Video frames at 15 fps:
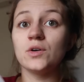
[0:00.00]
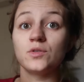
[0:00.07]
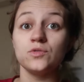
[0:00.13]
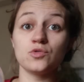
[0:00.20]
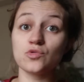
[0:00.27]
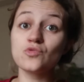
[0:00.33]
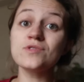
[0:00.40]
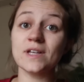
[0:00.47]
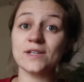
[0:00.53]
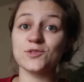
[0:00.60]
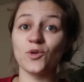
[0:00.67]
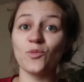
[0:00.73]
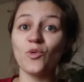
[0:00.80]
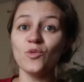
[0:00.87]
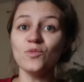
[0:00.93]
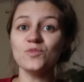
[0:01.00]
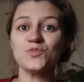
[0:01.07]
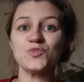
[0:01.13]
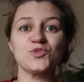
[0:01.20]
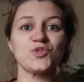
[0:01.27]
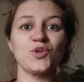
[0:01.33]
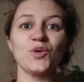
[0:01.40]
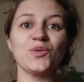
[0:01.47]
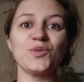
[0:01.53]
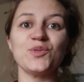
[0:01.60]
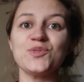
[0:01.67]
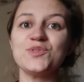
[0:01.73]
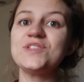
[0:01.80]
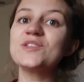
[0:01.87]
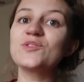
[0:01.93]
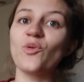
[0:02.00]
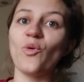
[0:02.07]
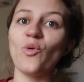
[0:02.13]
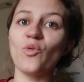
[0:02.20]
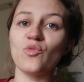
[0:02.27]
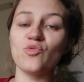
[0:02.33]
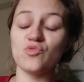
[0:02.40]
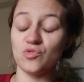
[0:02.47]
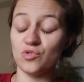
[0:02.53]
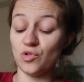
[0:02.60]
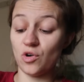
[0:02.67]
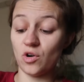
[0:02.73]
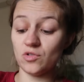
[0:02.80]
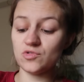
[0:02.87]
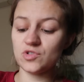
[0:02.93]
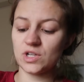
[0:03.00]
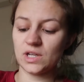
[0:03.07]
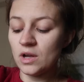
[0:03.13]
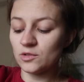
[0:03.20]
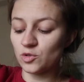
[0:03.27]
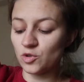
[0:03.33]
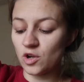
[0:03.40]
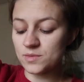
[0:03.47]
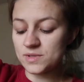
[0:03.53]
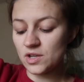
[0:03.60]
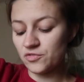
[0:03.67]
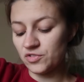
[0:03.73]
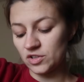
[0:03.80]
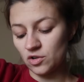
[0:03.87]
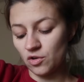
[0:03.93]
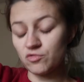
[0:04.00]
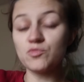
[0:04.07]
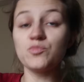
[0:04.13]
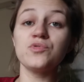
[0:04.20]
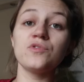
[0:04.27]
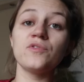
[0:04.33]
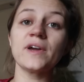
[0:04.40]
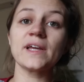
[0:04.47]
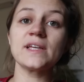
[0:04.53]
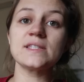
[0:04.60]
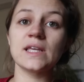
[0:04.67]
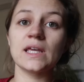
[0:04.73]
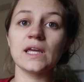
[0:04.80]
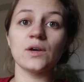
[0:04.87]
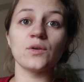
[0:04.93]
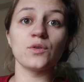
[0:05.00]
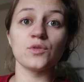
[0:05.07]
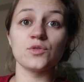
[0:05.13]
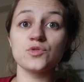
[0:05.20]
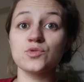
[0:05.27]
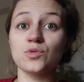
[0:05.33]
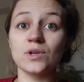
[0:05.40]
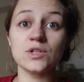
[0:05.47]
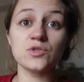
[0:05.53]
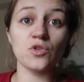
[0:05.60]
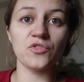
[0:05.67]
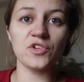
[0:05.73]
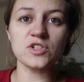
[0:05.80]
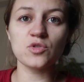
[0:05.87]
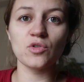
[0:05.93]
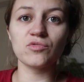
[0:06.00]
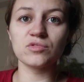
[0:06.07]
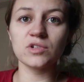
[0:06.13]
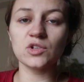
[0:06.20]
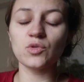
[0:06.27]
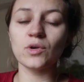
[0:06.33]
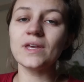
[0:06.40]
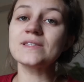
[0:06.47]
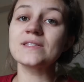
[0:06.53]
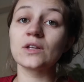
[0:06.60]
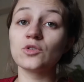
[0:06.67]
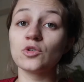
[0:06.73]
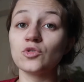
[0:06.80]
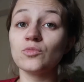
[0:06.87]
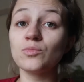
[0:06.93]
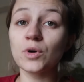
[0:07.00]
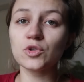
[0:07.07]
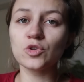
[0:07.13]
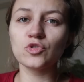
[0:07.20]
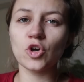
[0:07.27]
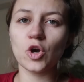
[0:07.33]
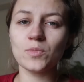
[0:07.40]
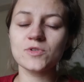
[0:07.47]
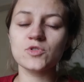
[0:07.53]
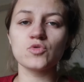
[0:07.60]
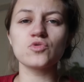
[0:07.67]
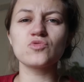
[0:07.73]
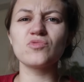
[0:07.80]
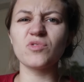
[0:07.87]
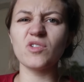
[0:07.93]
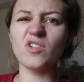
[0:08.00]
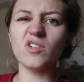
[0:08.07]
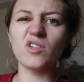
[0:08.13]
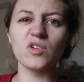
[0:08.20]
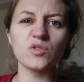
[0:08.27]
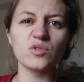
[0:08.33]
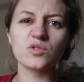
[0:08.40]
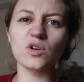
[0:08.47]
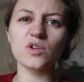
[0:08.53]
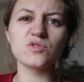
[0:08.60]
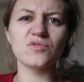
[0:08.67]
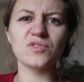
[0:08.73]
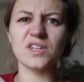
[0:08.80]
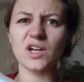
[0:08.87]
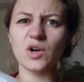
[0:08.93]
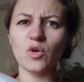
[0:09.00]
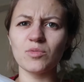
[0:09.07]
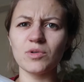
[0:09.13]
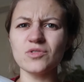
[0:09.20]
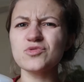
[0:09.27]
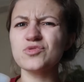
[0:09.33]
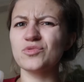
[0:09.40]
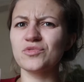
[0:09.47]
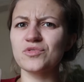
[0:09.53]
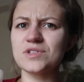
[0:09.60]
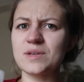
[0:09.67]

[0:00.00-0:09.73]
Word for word: Euh, du coup ça sent bon, genre le citron ou l'orange. Donc comme ça en fait quand vous pulvérisez euh, sur les surfaces que vous nettoyez, ça donne une bonne odeur. Parce que souvent euh, l'odeur du vinaigre blanc, je trouve que